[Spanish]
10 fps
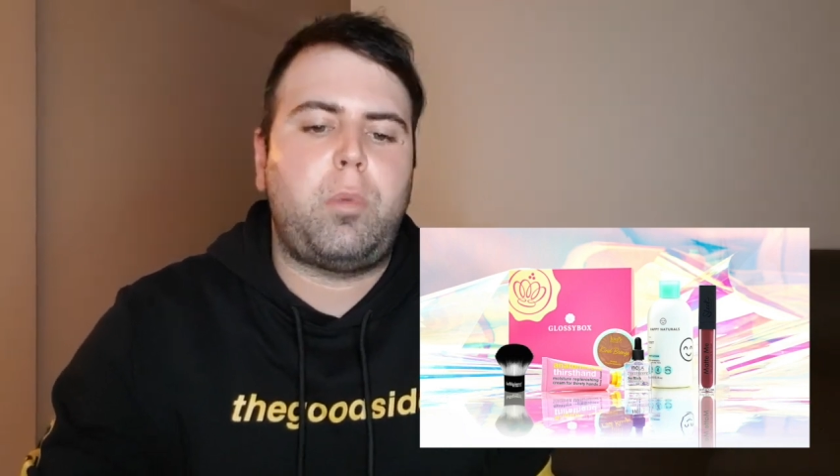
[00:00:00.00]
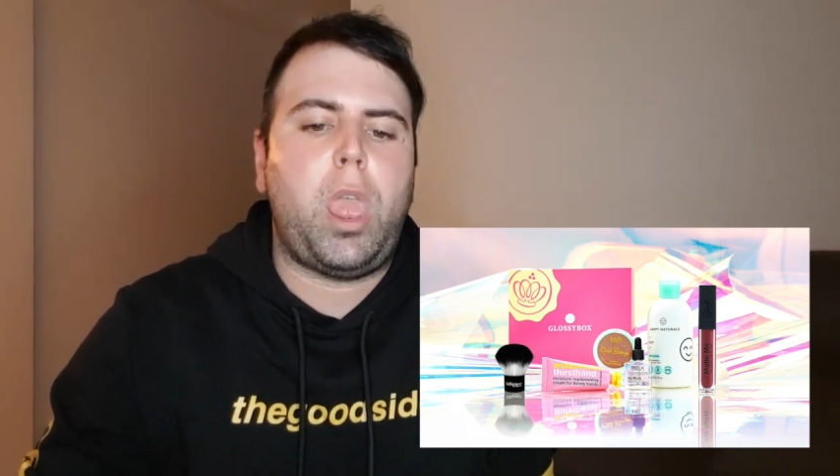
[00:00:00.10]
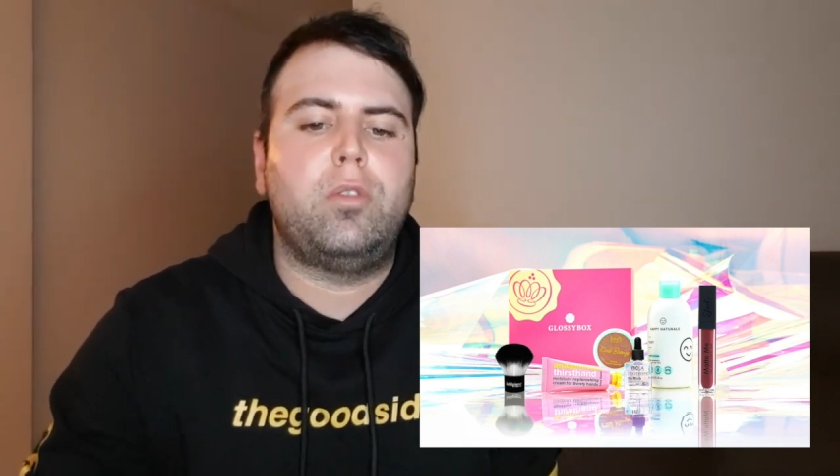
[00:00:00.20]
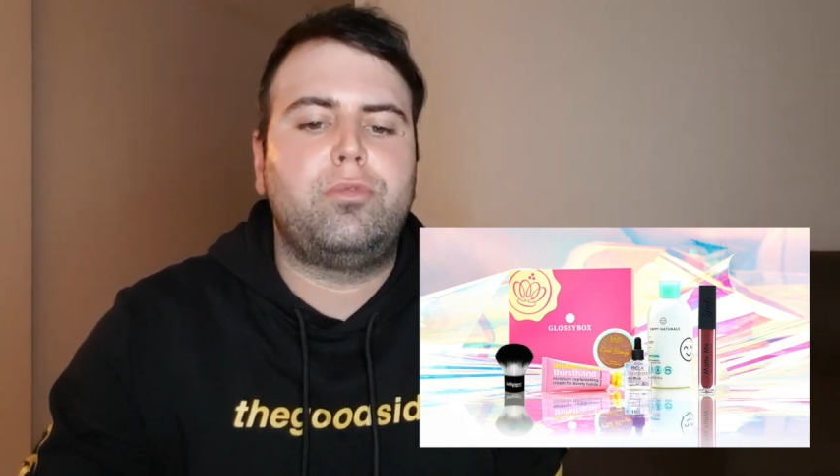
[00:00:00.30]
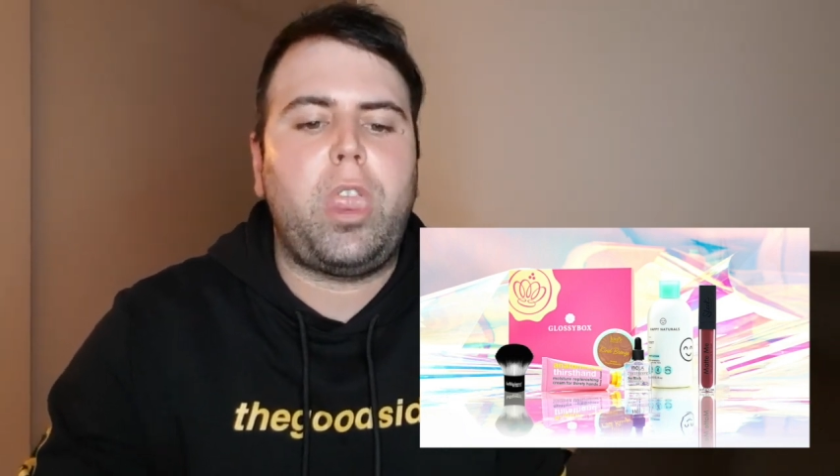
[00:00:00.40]

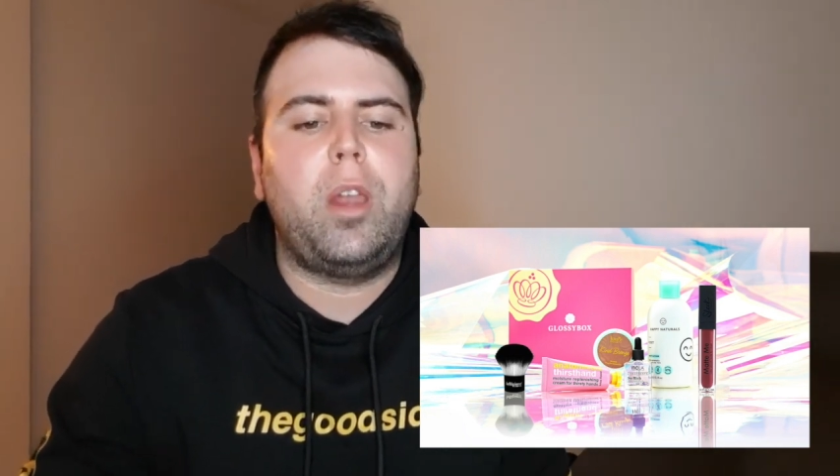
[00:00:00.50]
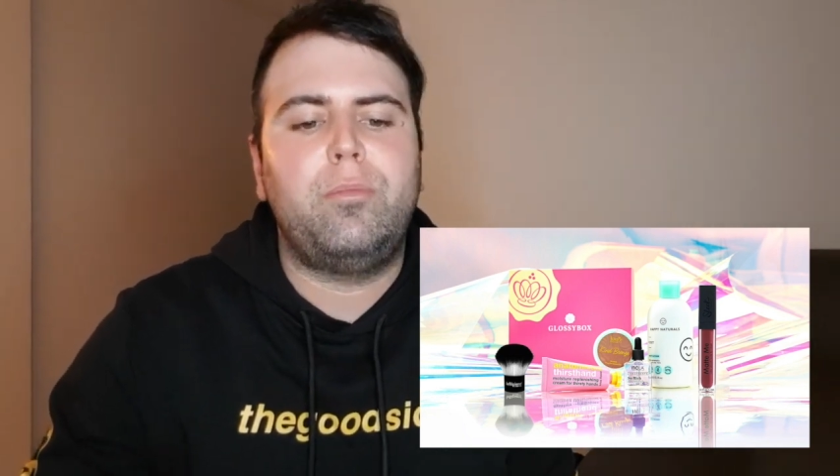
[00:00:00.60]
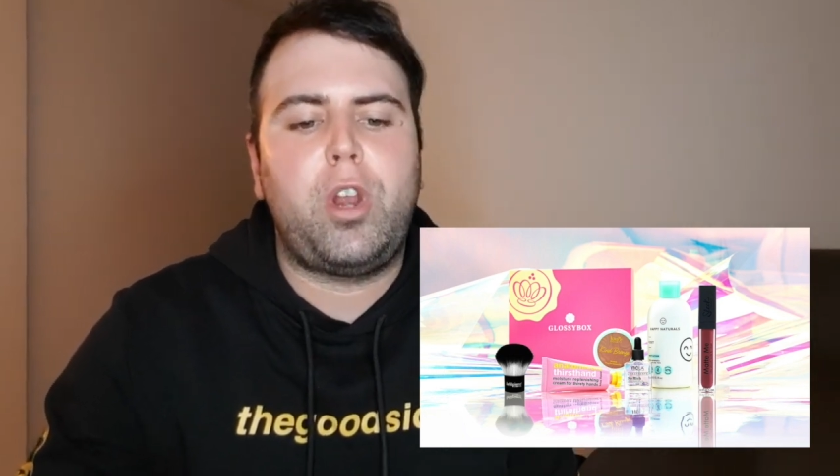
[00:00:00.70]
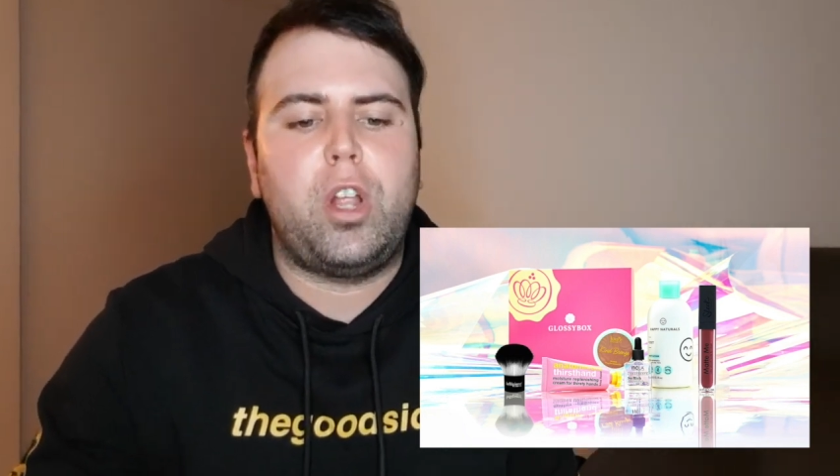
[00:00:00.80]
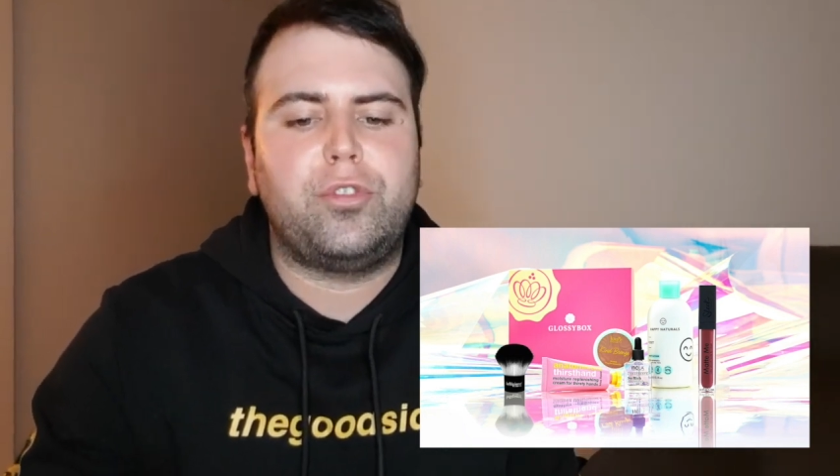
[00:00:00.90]

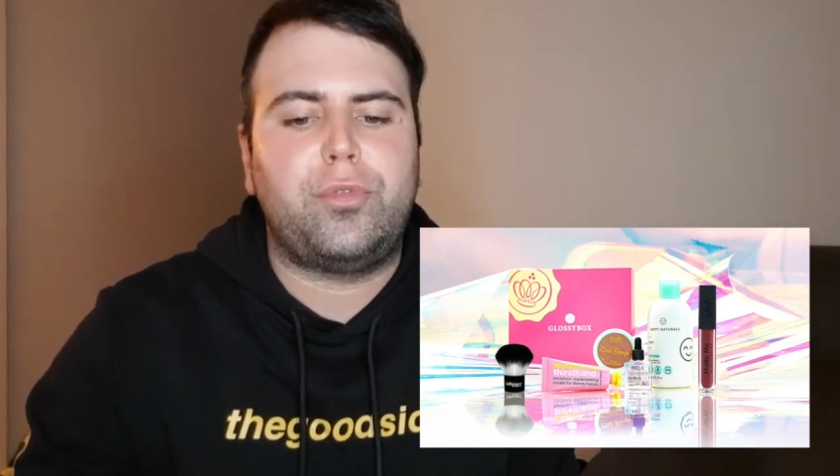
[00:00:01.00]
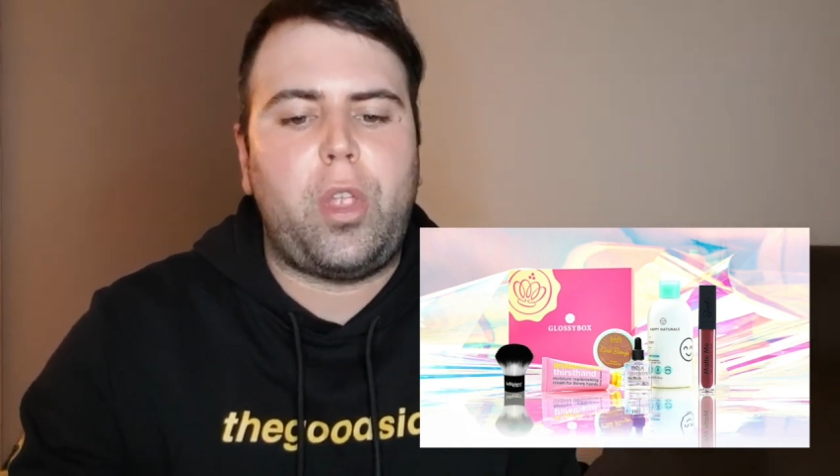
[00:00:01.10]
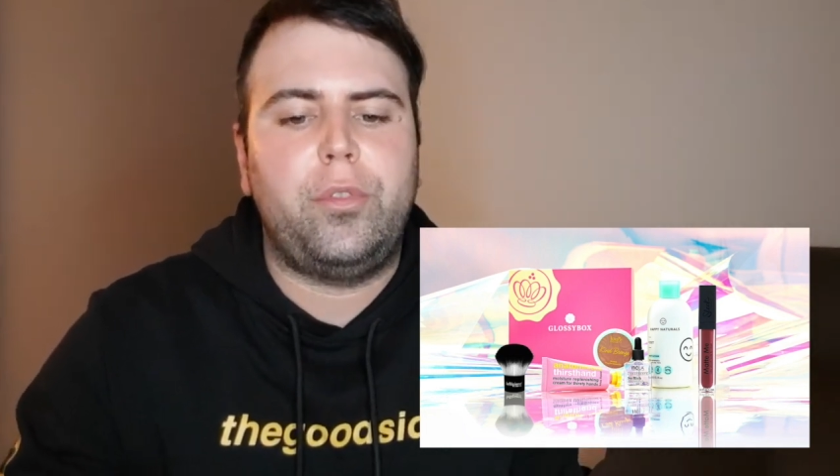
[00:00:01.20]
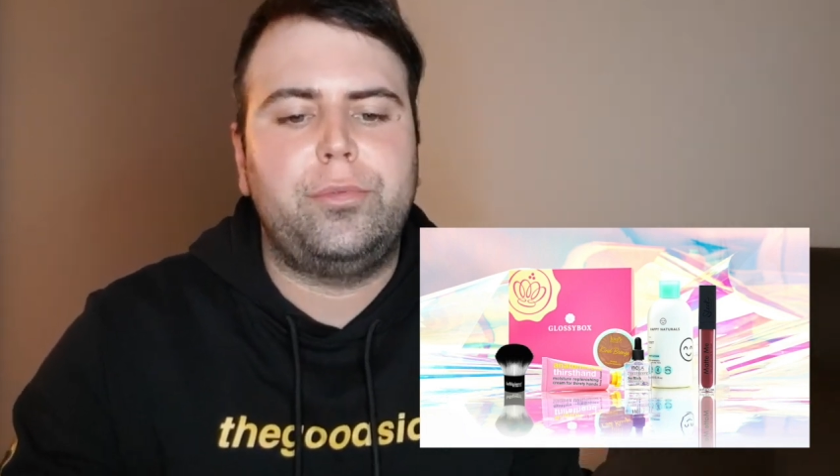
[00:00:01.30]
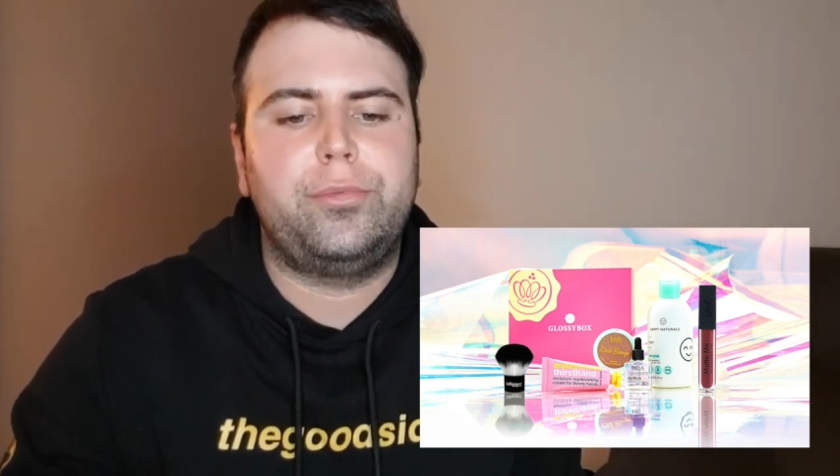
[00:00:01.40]

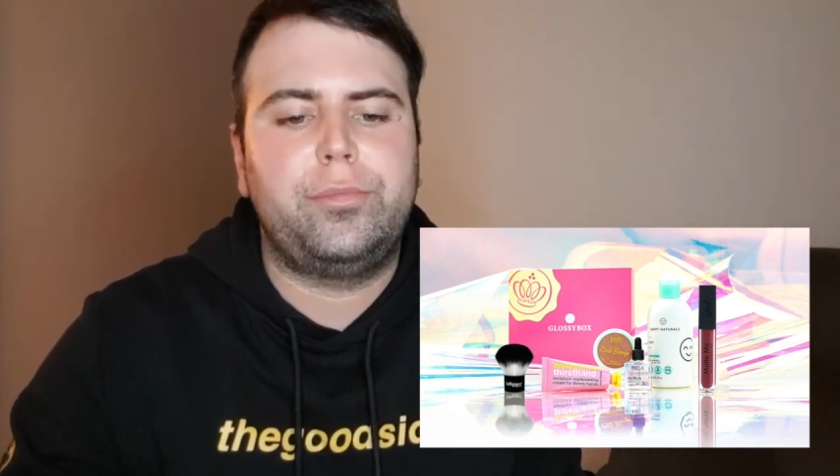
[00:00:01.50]
bronze,